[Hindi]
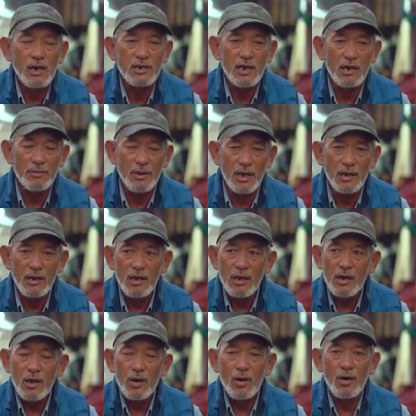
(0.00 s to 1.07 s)
हर साल मिले
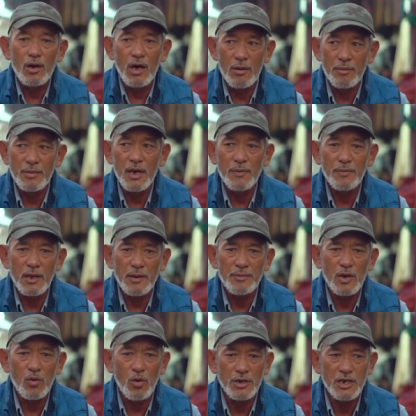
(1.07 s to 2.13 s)
और हम भी अपनी तरफ
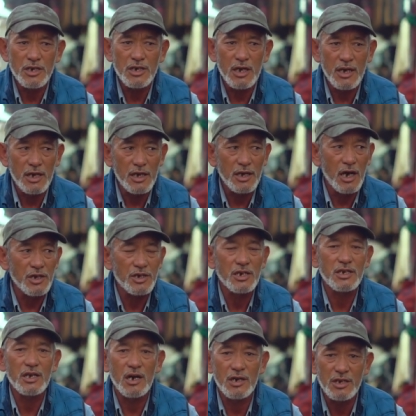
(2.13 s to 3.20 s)
से कोशिश करेंगे अच्छे
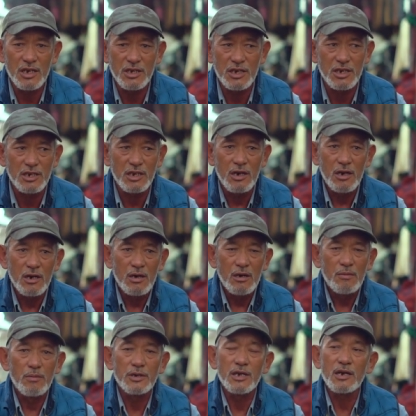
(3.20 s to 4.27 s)
से अच्छी चीज़
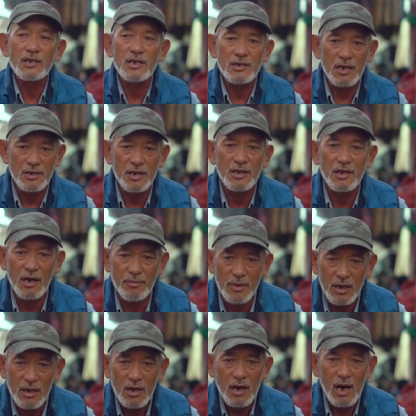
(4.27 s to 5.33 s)
बाज़ार से सस्ते दाम
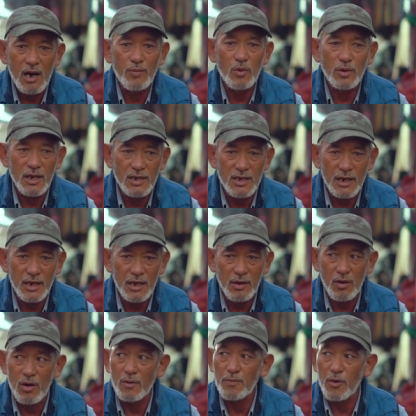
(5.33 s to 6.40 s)
में आपको दे सकें
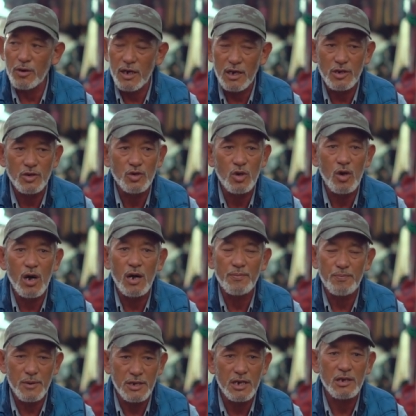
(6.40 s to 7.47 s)
और प्रोडक्ट जो आप
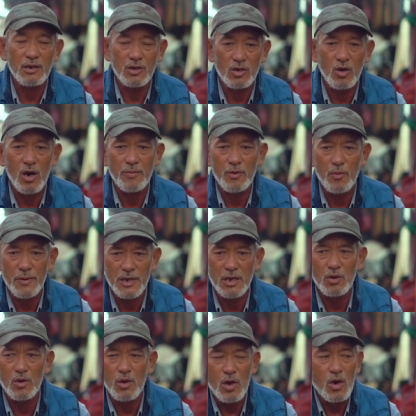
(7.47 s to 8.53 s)
पसंद जो आपको
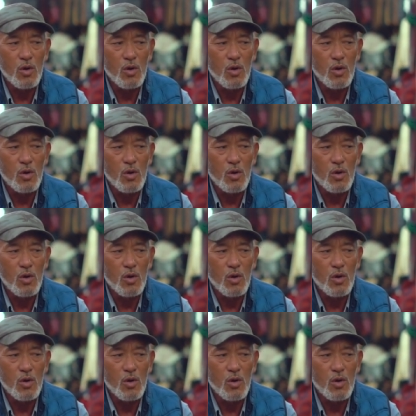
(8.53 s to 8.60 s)
पसंद हो